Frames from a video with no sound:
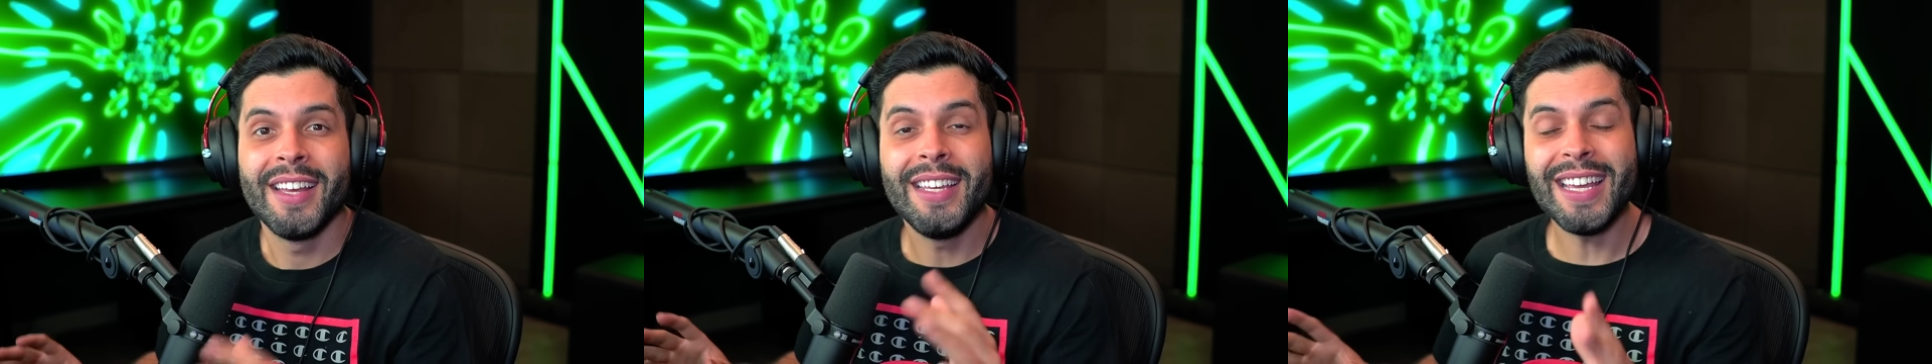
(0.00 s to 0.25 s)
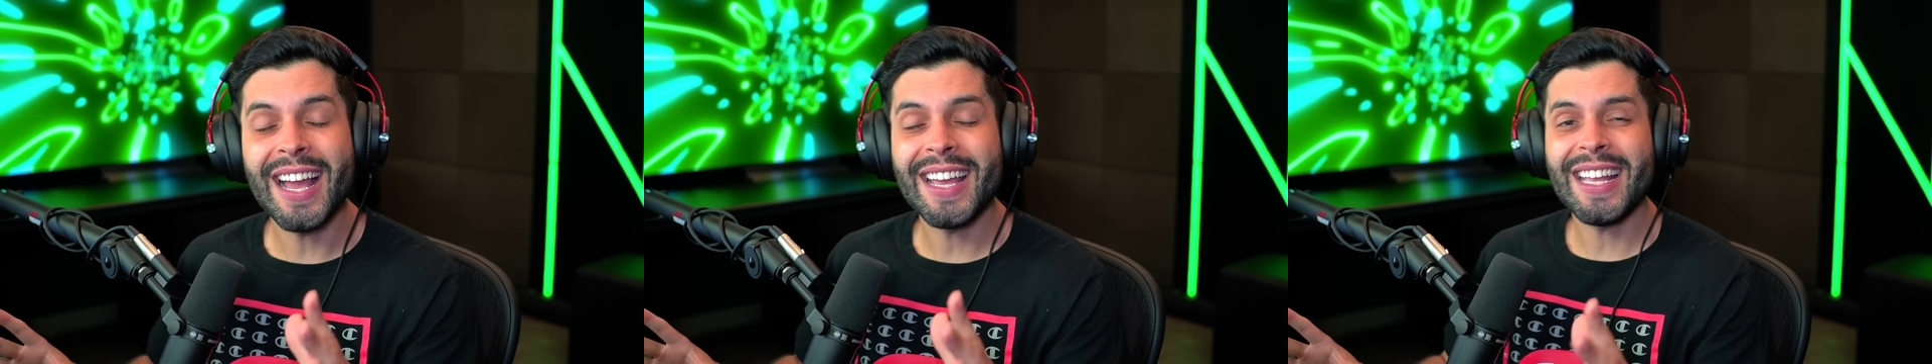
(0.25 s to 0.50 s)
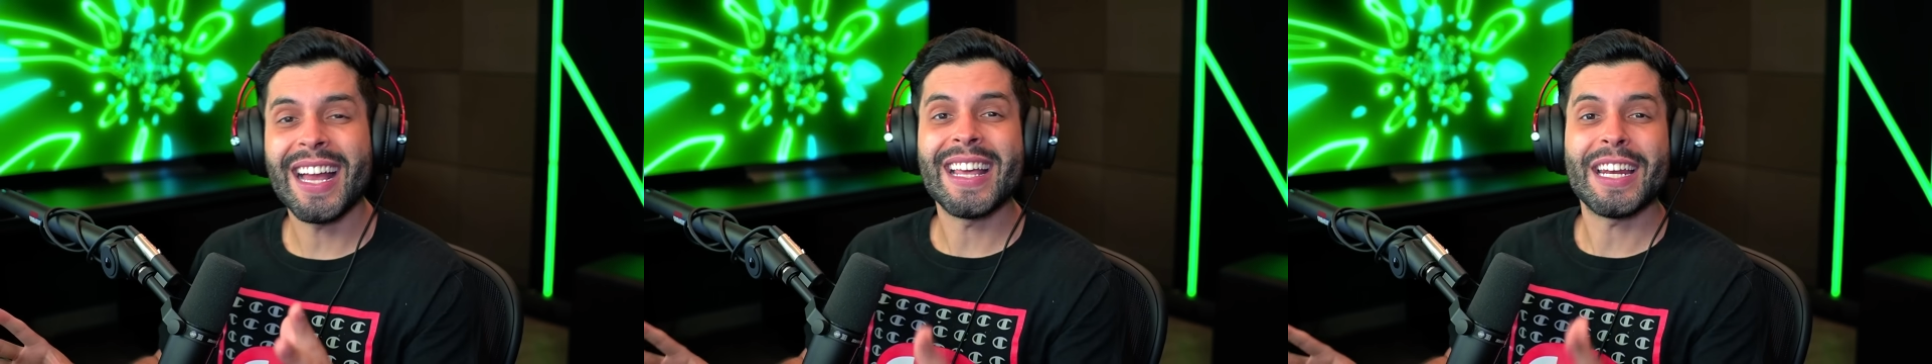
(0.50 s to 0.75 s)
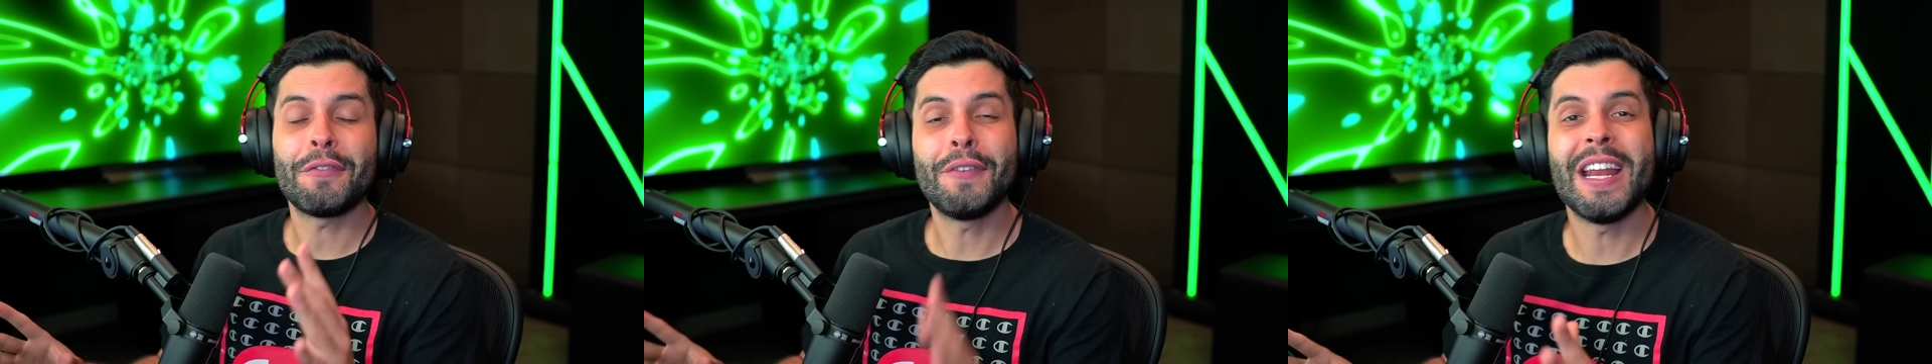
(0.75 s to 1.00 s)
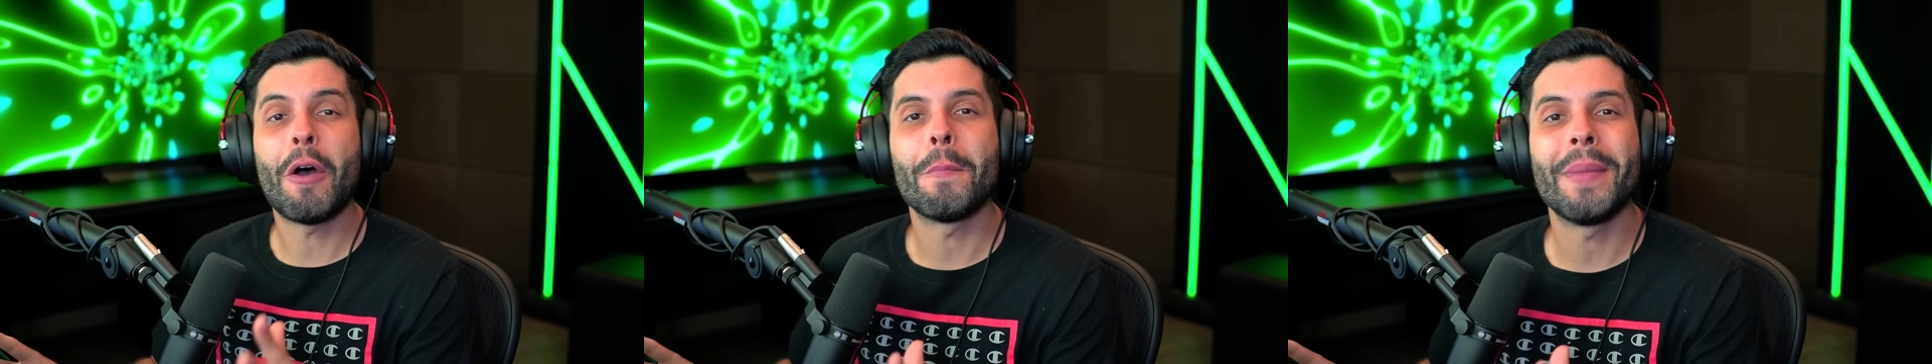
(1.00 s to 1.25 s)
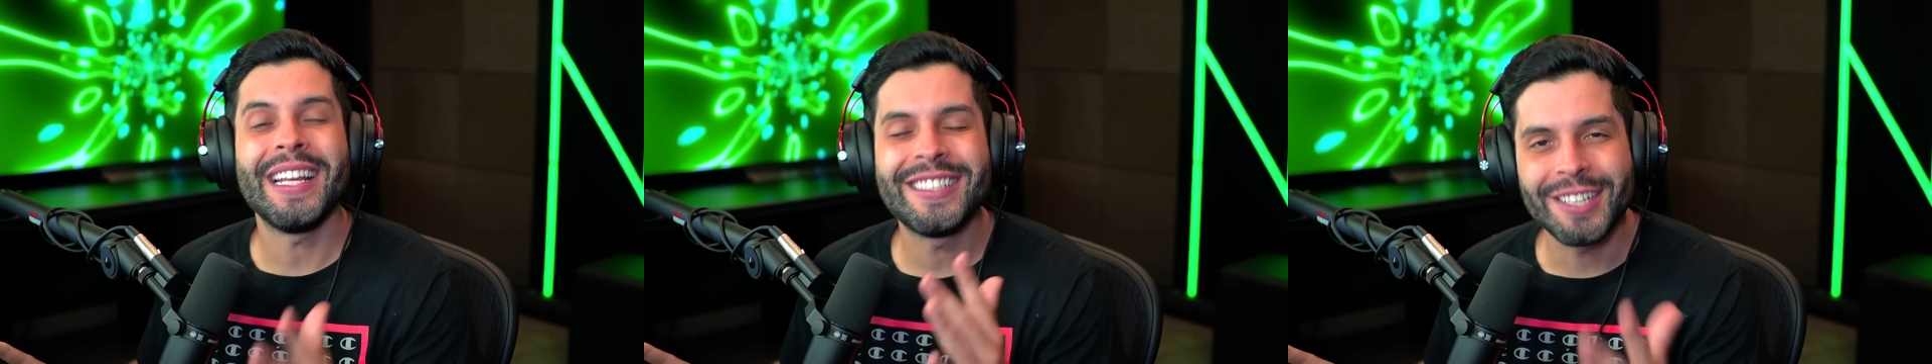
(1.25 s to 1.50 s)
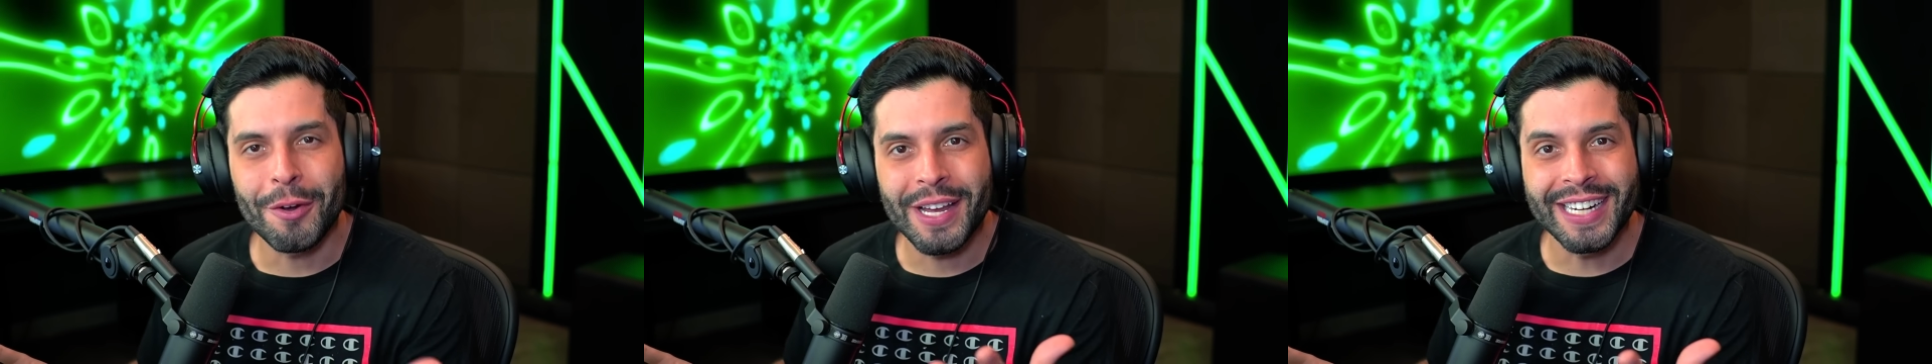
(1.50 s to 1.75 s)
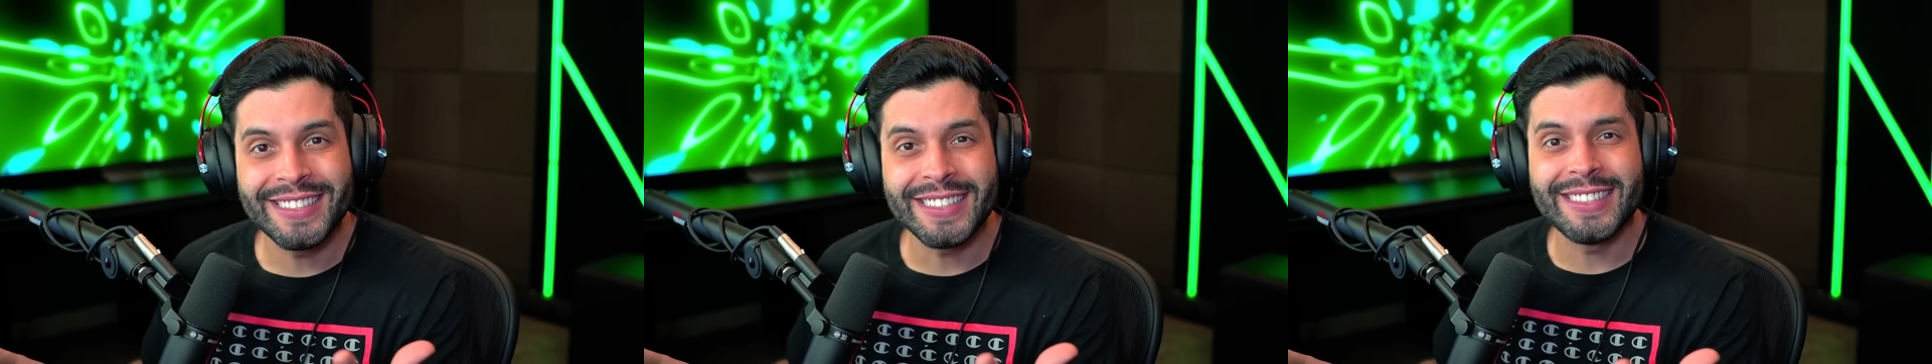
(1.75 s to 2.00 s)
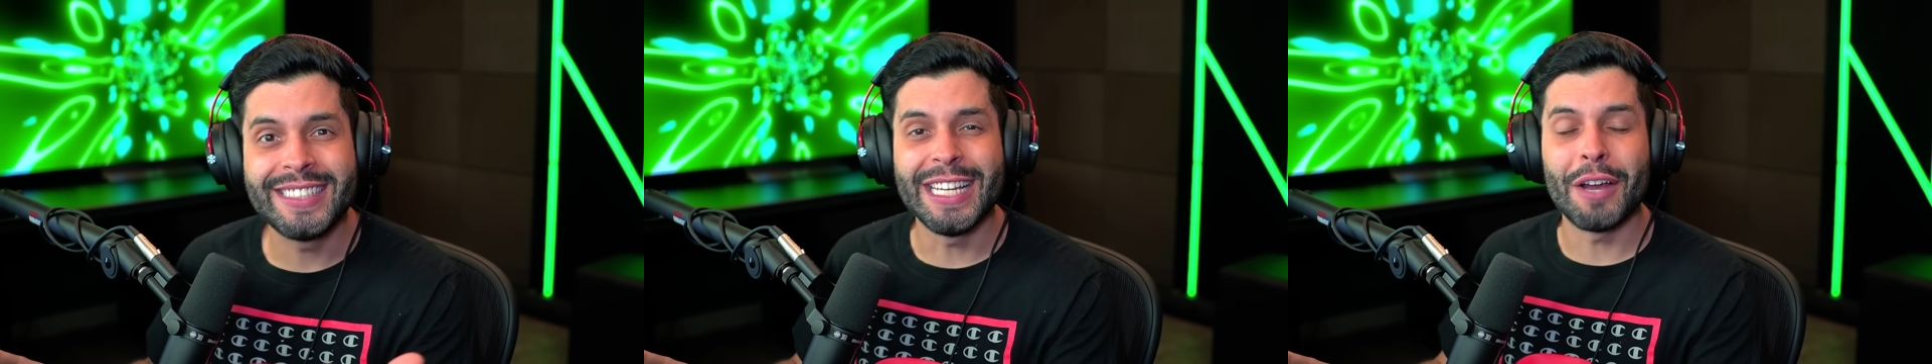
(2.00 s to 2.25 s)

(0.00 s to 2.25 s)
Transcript: E aí, galera, finalmente é o grande dia,